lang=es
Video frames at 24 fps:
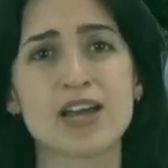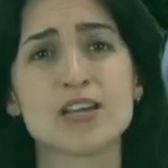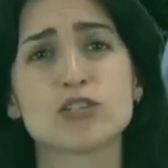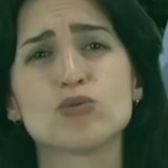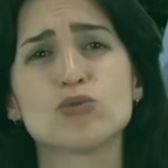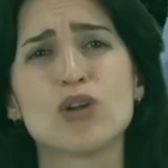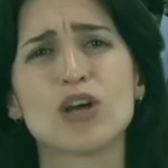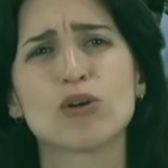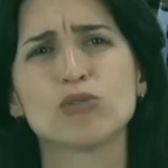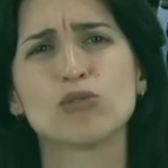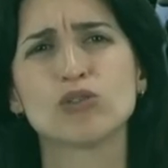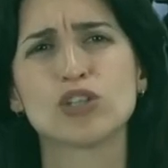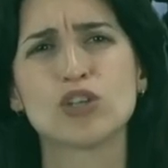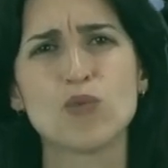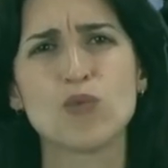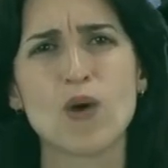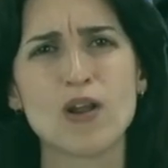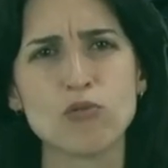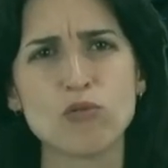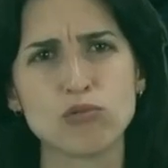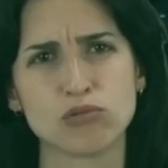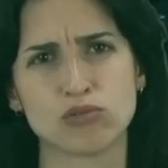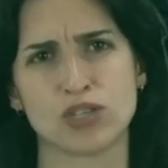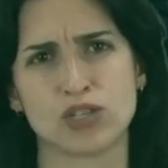es una continua
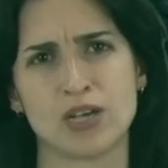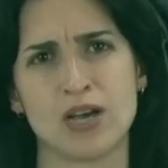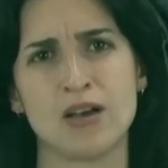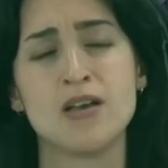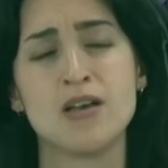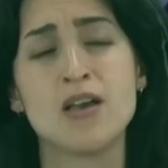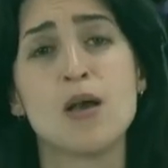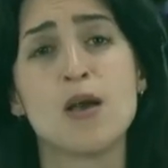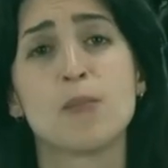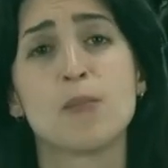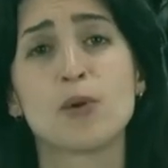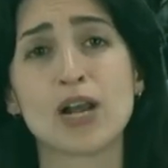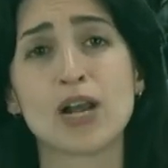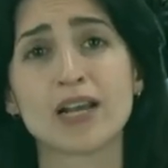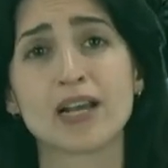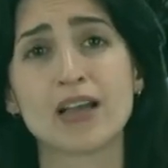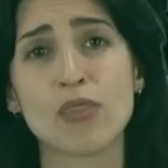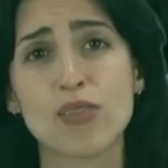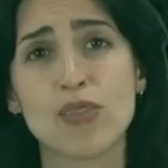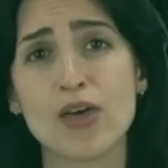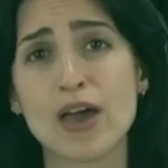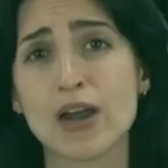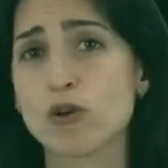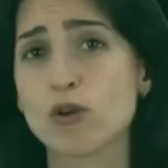lucha por
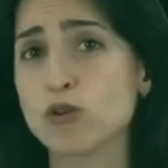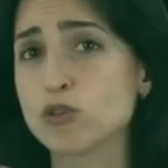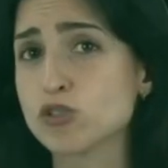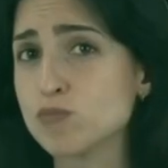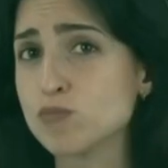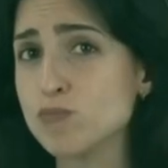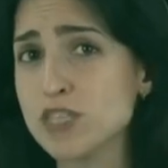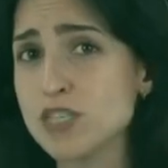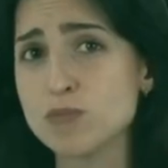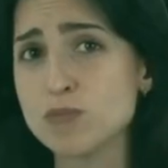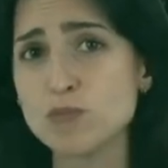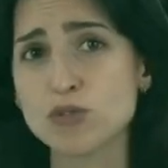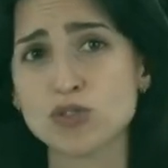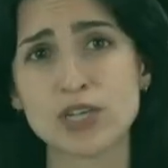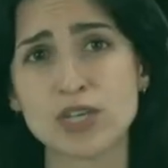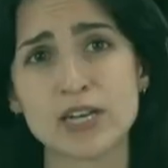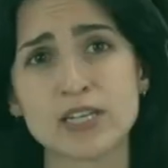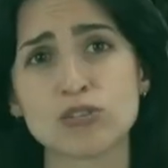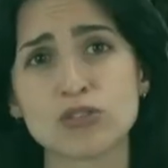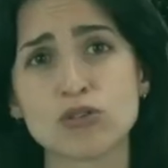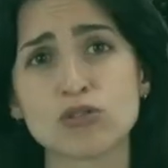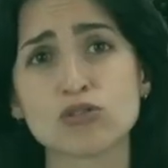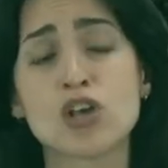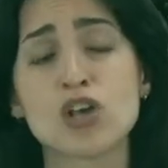alcanzar los mismos
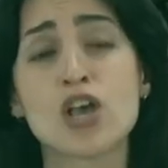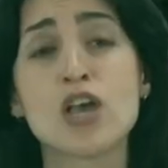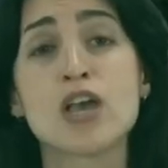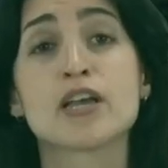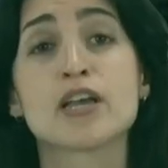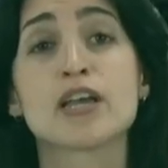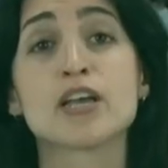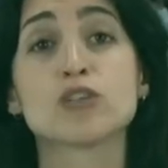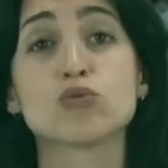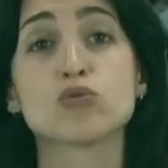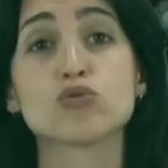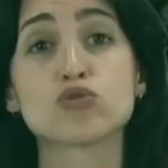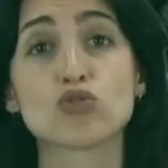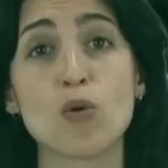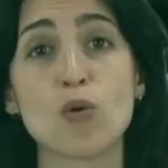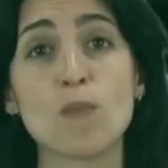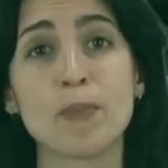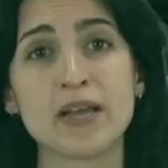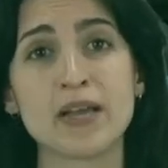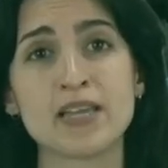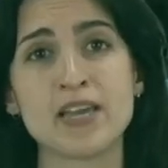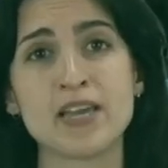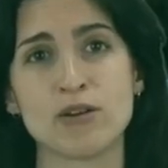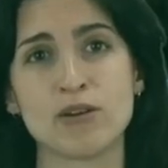derechos que sus
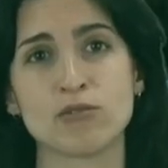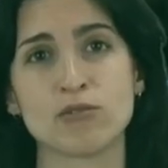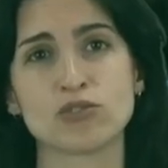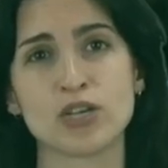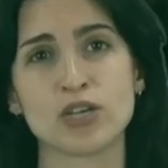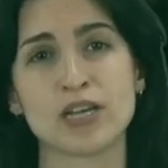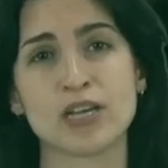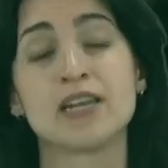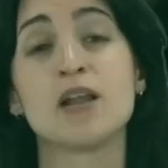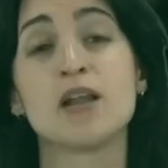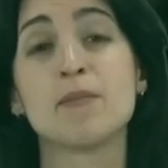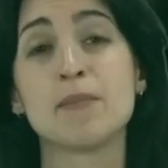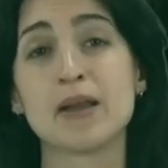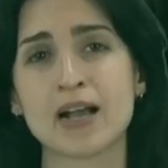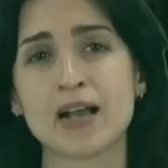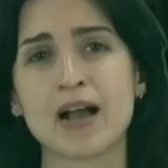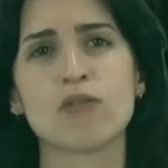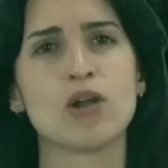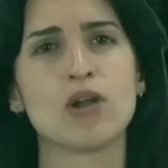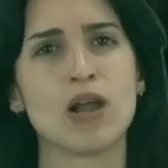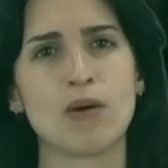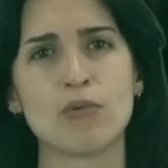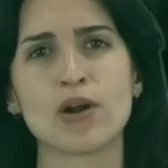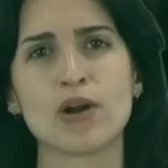compañeros en el
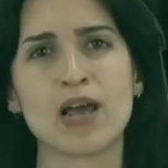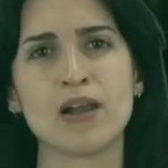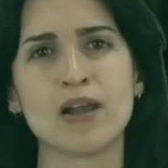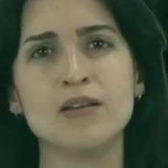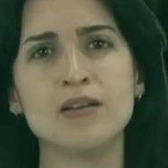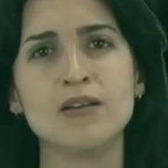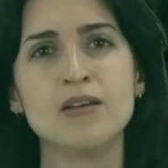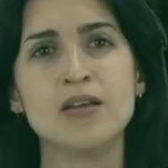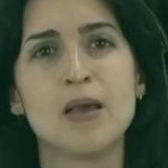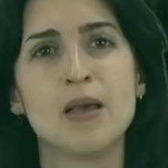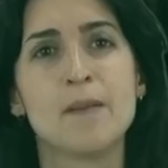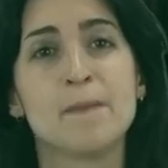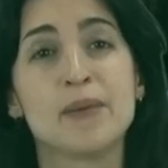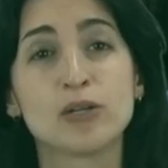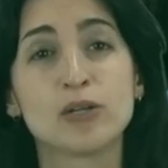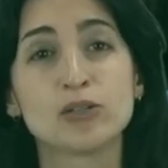mercado laboral, pero